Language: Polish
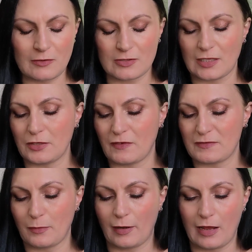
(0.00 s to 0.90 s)
Ostatnio Wam
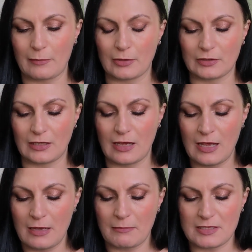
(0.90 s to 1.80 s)
wspominałam o tej
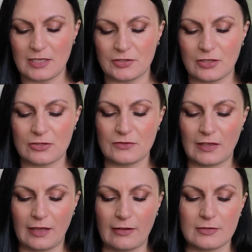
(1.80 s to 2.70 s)
maseczce
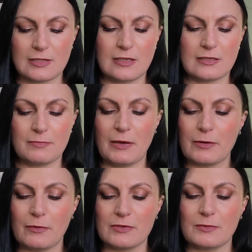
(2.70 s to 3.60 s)
rozświetlającej z
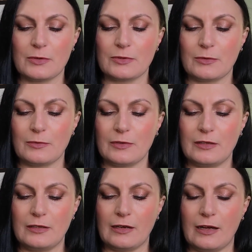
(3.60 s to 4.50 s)
perłą złotą
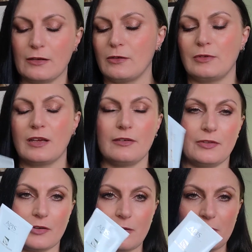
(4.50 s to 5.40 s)
i algą i
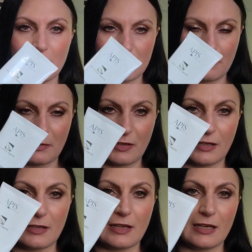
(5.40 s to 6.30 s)
kawiorem i to jest naprawdę
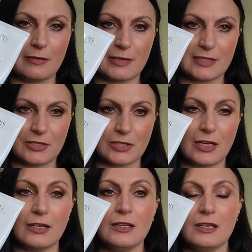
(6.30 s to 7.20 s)
genialna
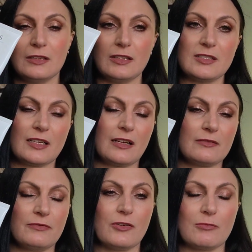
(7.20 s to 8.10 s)
maseczka. To jest
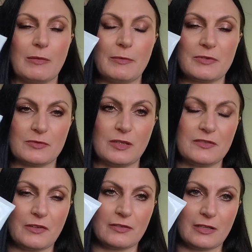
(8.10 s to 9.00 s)
taka forma po prostu
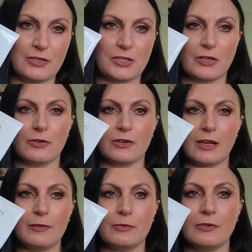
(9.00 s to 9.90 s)
najzwyklejszego
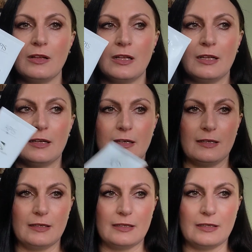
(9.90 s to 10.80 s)
kremu.
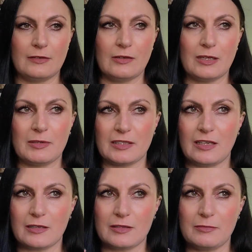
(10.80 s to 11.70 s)
E, ona ma
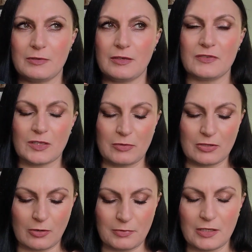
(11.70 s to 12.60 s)
takie jak gdyby w sobie
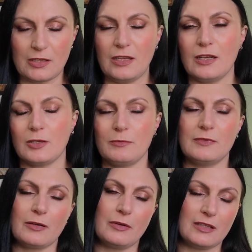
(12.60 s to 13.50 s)
drobinki, ja to
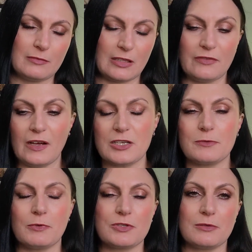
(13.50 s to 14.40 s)
nakładam na
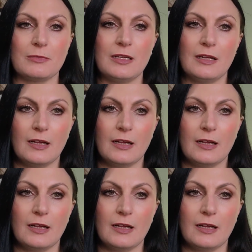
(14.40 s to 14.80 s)
twarz, po czym